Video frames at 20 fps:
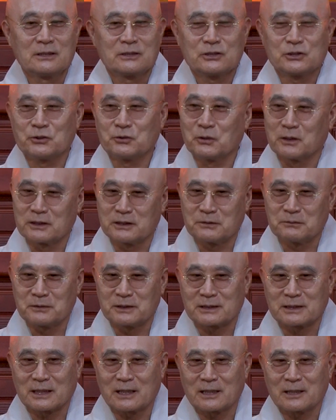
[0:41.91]

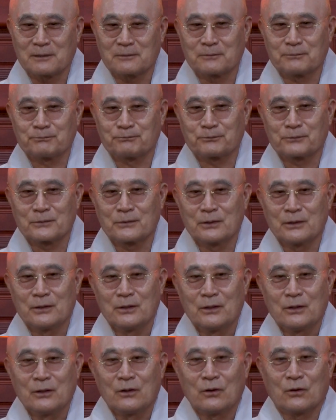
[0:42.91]
지원입니다
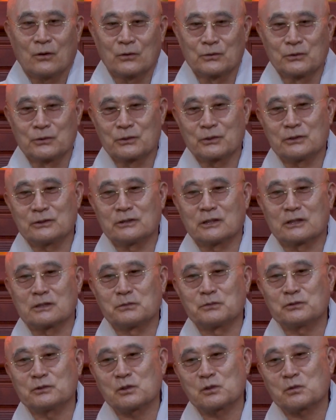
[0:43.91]
오늘은
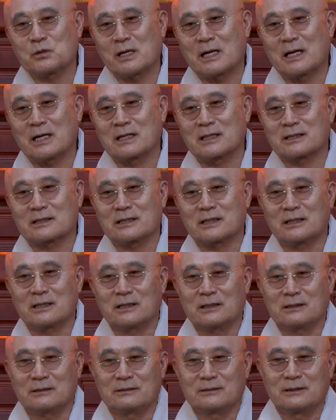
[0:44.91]
여러분들과
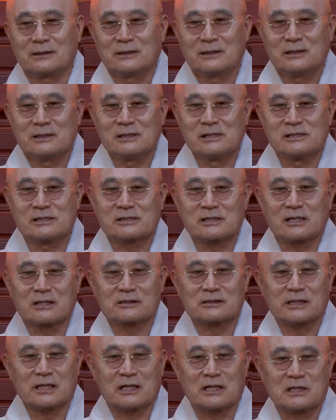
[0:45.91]
함께
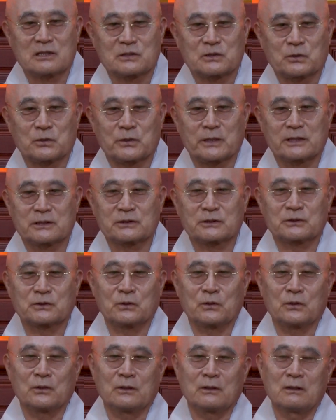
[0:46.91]
일상생활
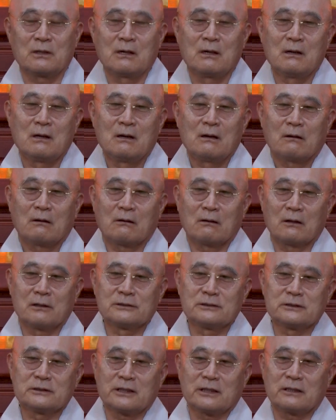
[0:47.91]
속에서도
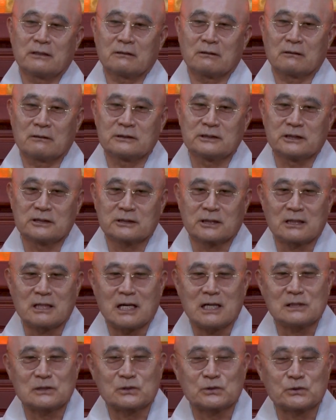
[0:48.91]
언제 어디서나
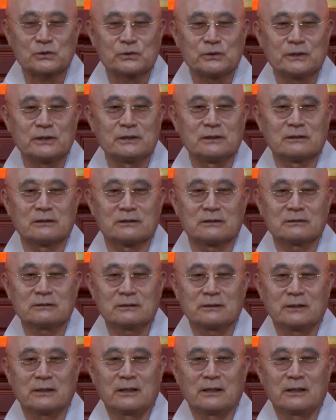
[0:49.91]
할 수 있는